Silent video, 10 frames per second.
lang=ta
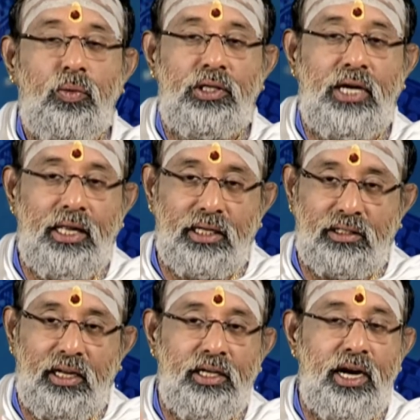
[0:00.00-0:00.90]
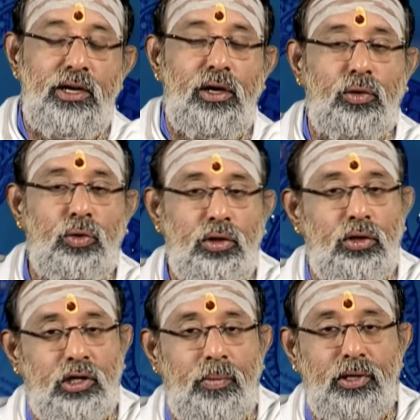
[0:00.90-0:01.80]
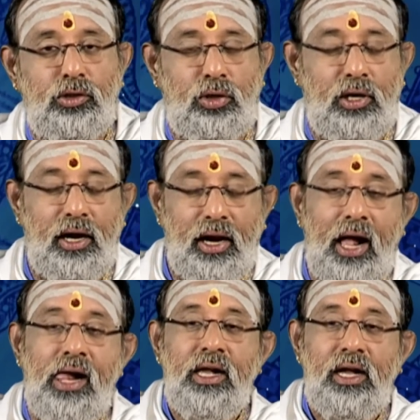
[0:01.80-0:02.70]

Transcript: உங்கள் ஜாதகத்தில் ஏழு குரு இருக்குது அப்படின்னு சொன்னான்னா